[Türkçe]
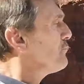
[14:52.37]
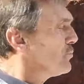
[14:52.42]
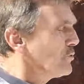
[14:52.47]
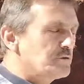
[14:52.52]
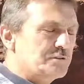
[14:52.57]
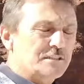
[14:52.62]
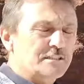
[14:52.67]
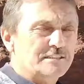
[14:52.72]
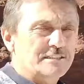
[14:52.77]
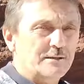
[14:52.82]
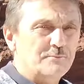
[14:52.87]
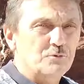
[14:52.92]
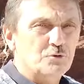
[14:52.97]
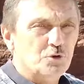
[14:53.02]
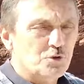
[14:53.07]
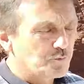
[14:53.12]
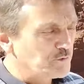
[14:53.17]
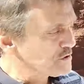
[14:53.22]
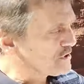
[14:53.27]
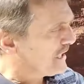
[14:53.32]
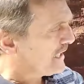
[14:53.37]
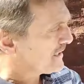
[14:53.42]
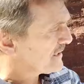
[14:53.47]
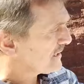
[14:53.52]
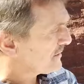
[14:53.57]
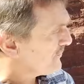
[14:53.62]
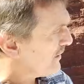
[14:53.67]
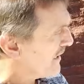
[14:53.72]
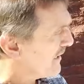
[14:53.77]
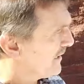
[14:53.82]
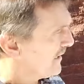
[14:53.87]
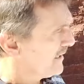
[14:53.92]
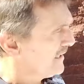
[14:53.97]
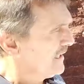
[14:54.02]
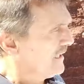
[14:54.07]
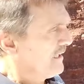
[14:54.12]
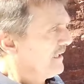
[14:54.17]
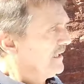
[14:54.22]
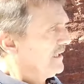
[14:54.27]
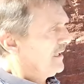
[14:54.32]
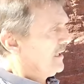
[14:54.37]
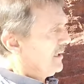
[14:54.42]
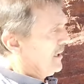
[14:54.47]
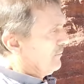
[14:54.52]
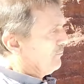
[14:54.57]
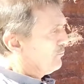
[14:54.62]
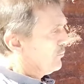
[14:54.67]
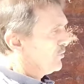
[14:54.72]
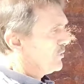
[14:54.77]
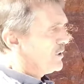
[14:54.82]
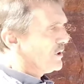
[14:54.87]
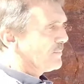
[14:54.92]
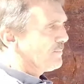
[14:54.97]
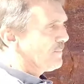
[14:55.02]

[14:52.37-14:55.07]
bu sistemi kurmuşlardır. Baya. Bu